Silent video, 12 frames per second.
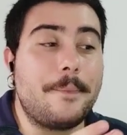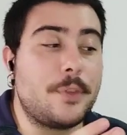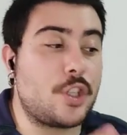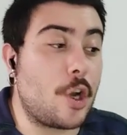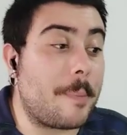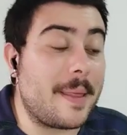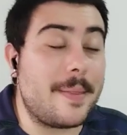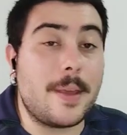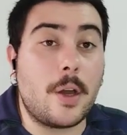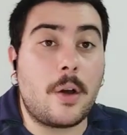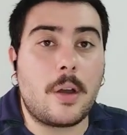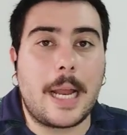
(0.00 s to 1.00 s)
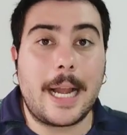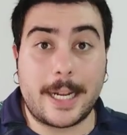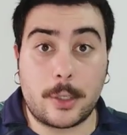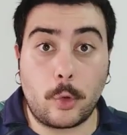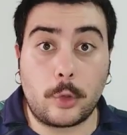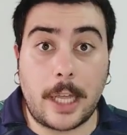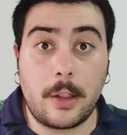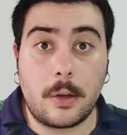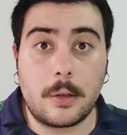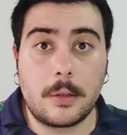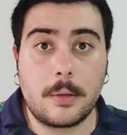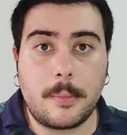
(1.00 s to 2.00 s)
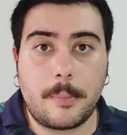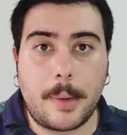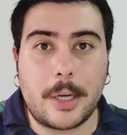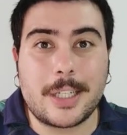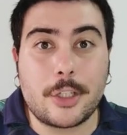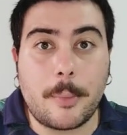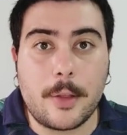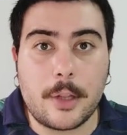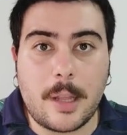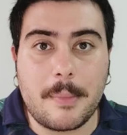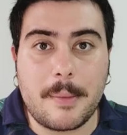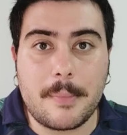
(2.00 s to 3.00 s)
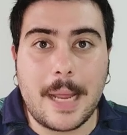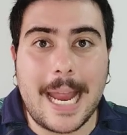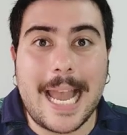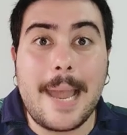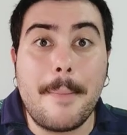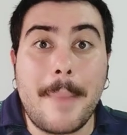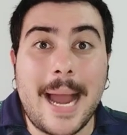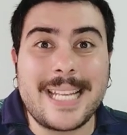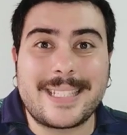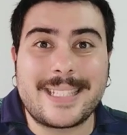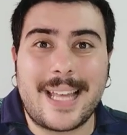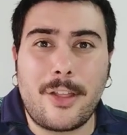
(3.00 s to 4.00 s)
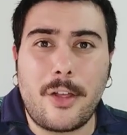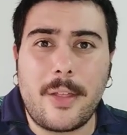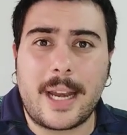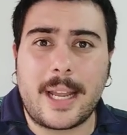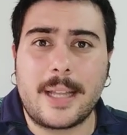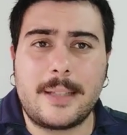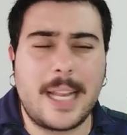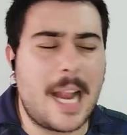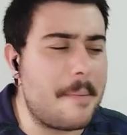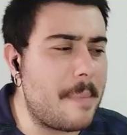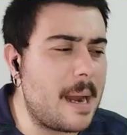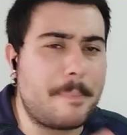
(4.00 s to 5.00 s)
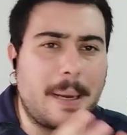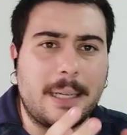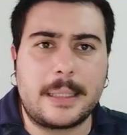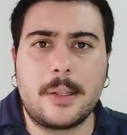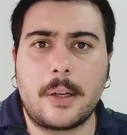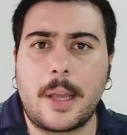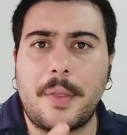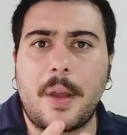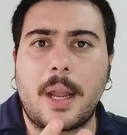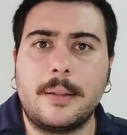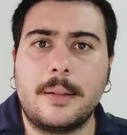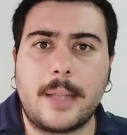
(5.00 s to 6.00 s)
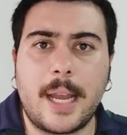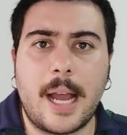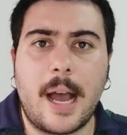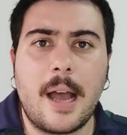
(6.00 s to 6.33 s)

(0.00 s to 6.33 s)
Sorprendió el resultado pero es que sorprendió también el mal estado de Argentina, el mal partido que hizo Argentina.